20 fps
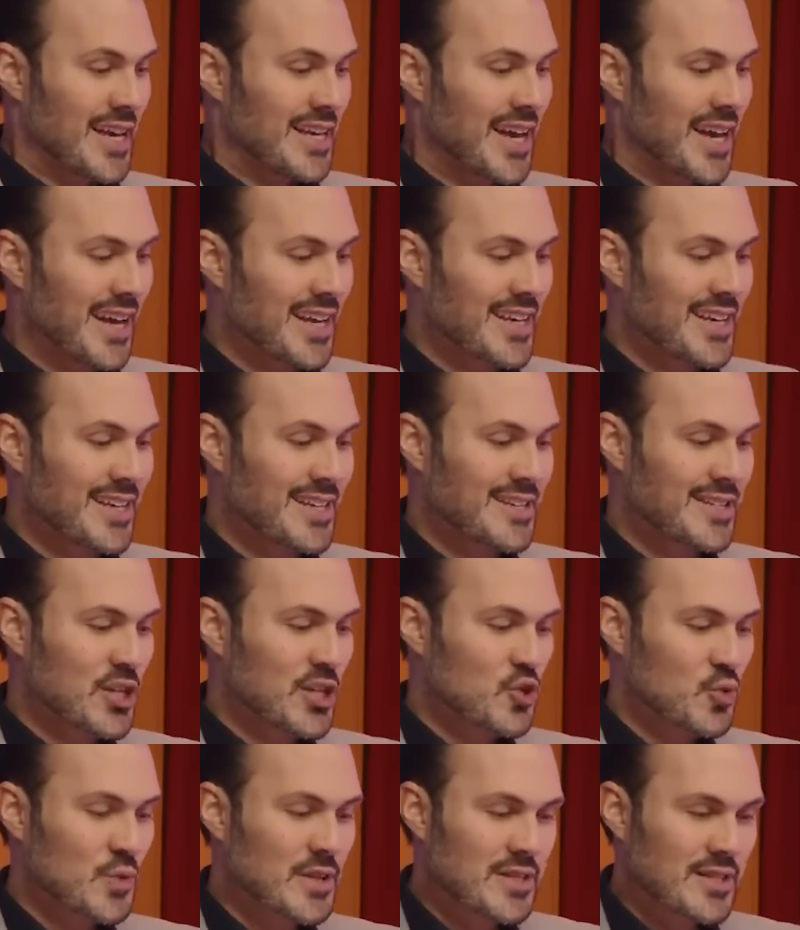E aí
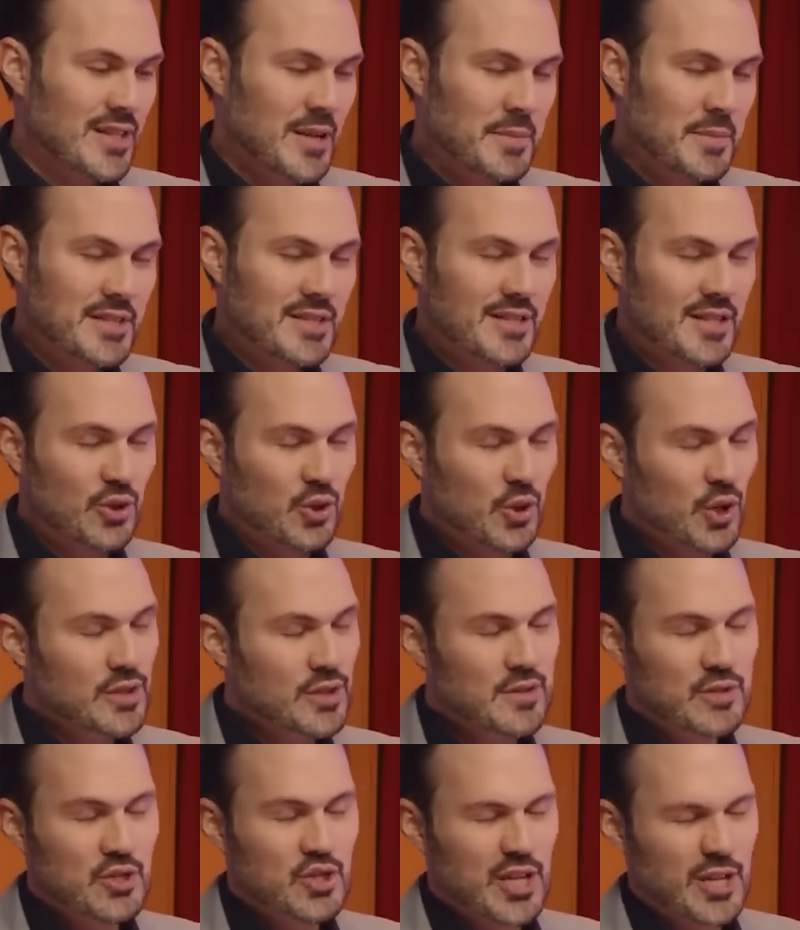existe um exame que
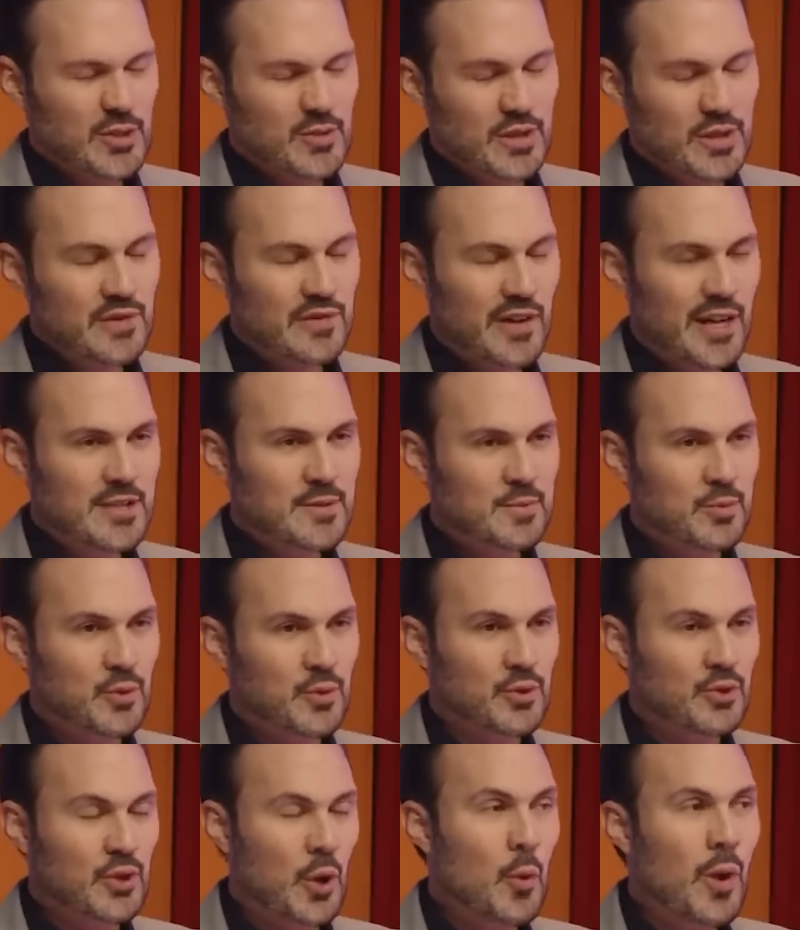dosa nos Estados Unidos faz
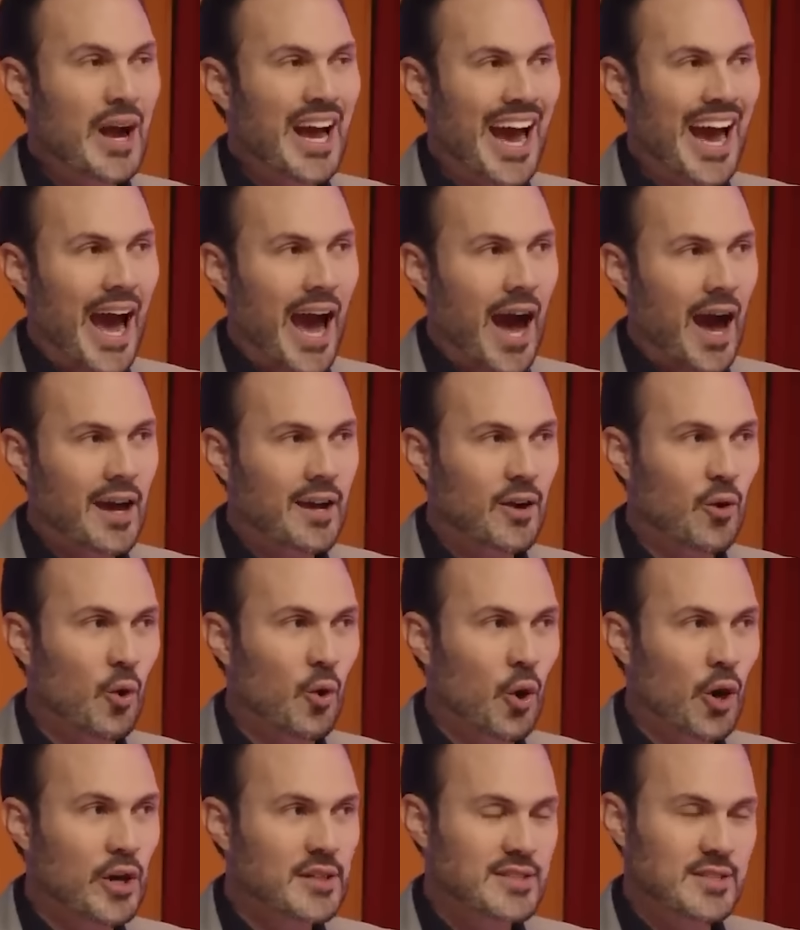muito, é o CAR,
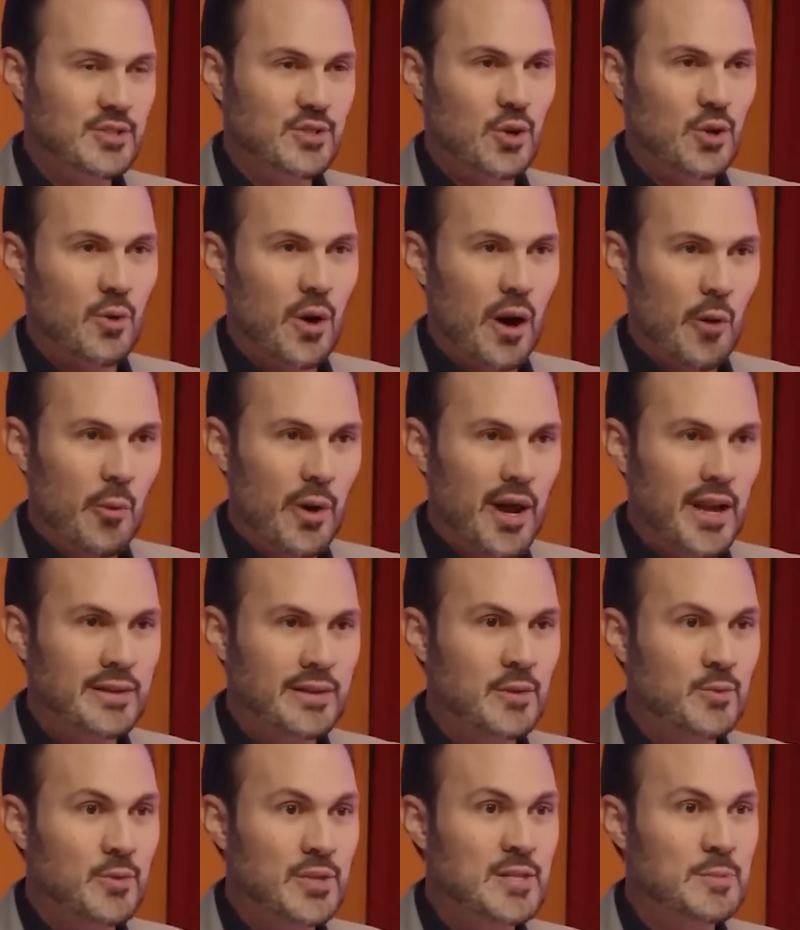Cortisol
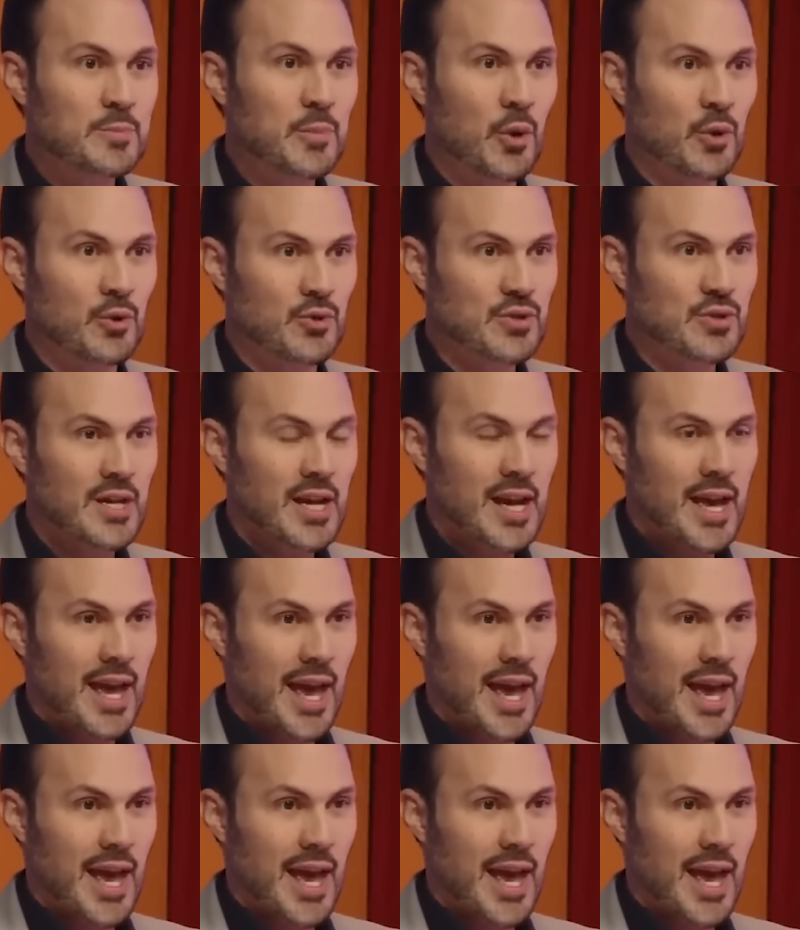Awakening Response.